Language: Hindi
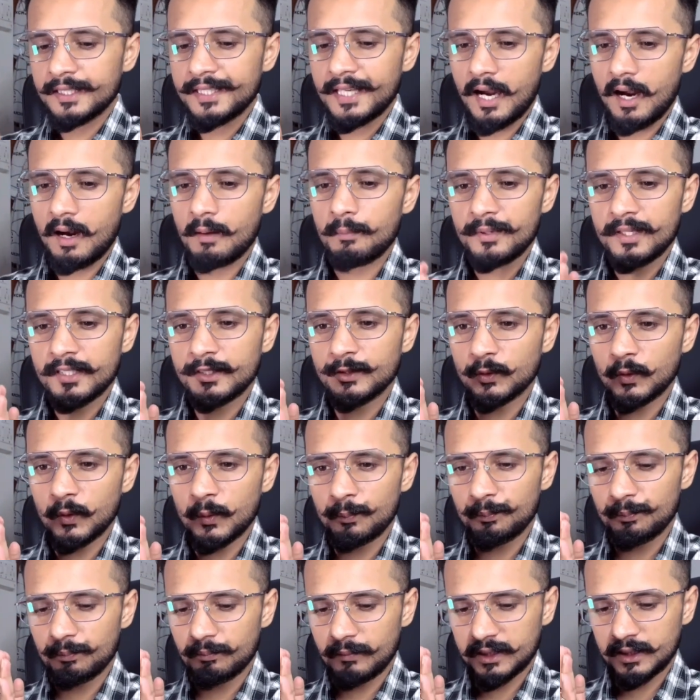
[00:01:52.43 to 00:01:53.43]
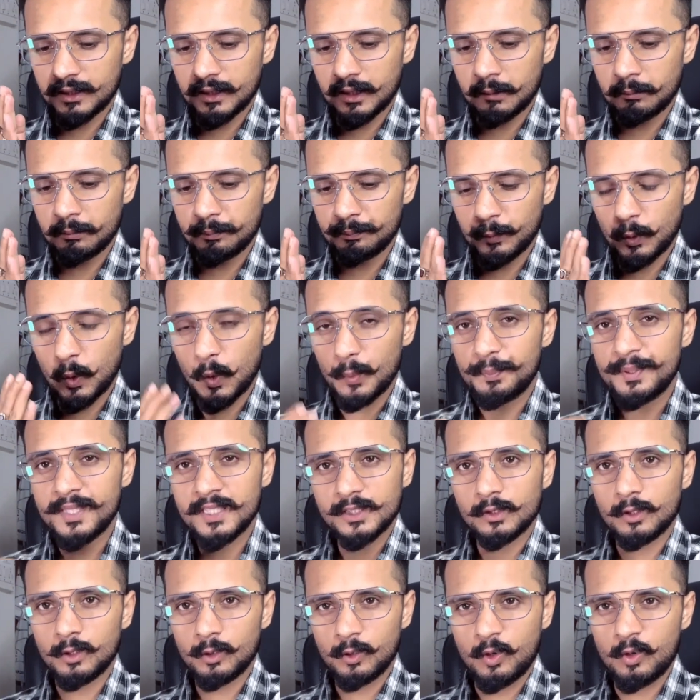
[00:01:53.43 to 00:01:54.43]
यहाँ पे जो मतलब
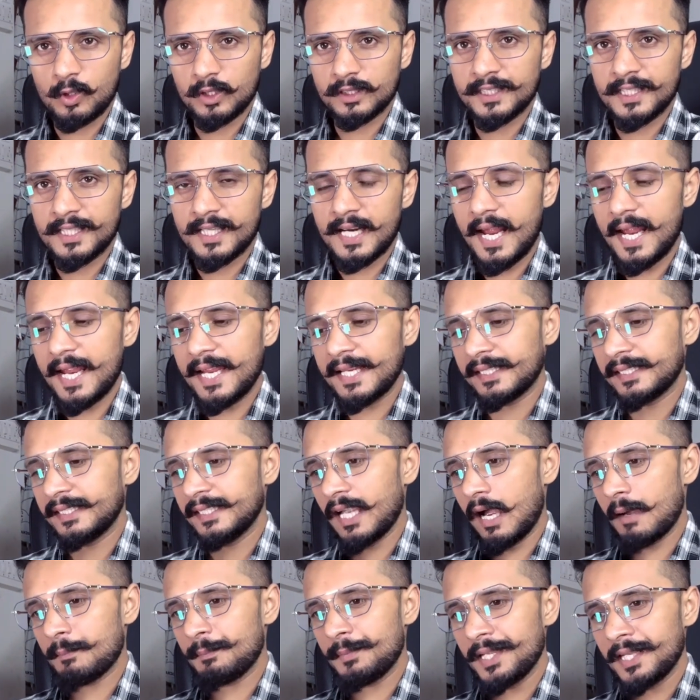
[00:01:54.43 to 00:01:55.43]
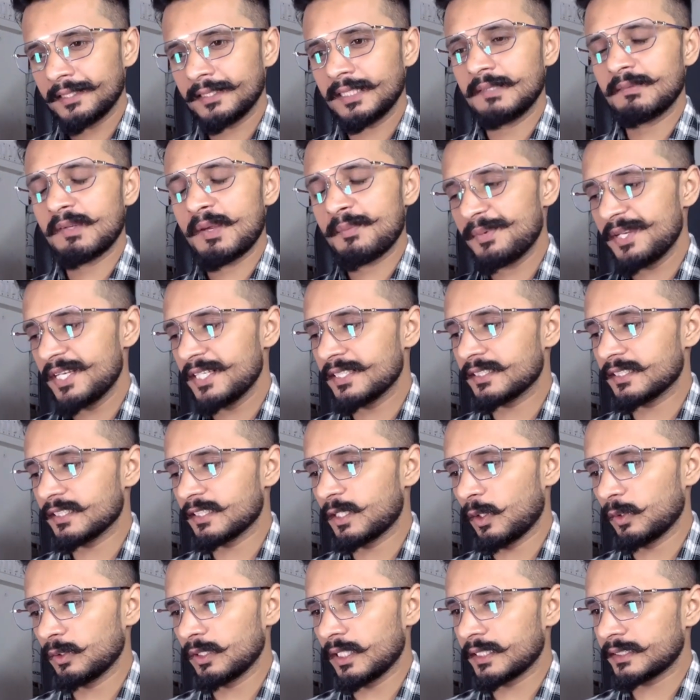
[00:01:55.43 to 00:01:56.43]
प्रॉफिट जो लोगों को दे रहा है कि आप एक दिन में बीस
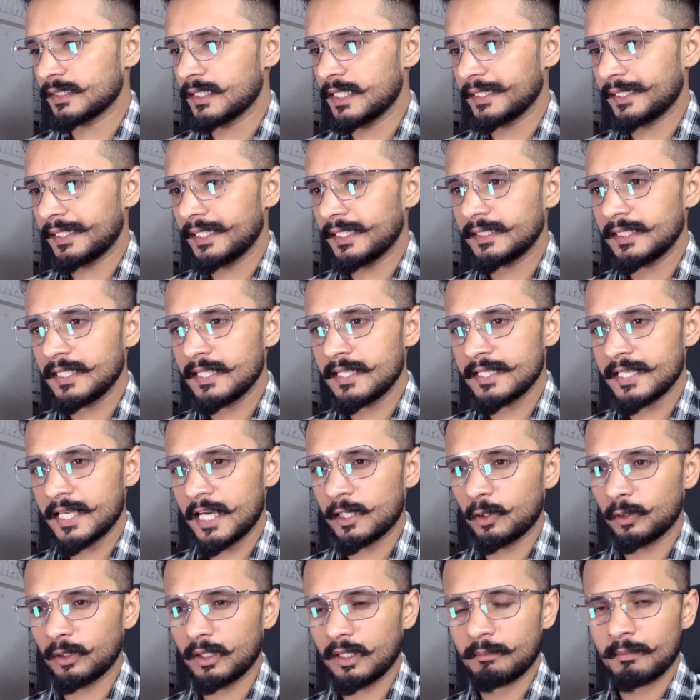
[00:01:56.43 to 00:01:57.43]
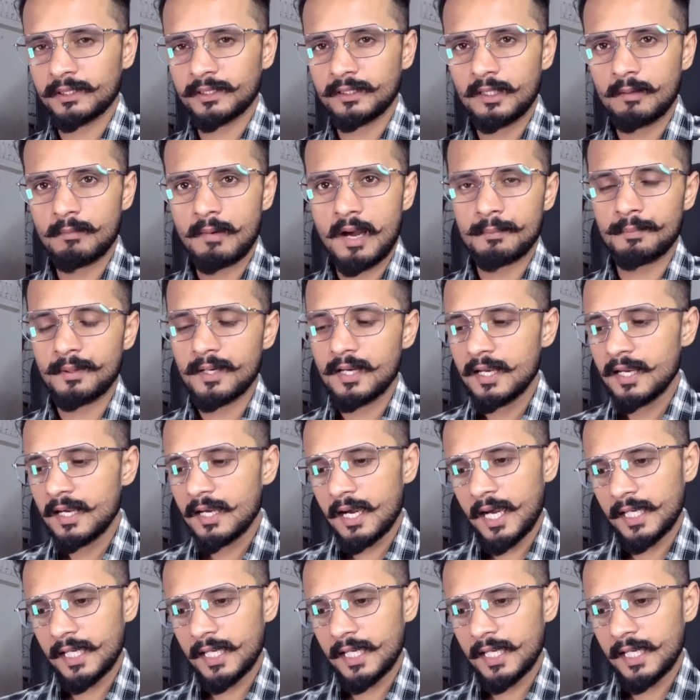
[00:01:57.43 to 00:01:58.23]
डॉलर से लेके तीन हजार डॉलर मतलब आप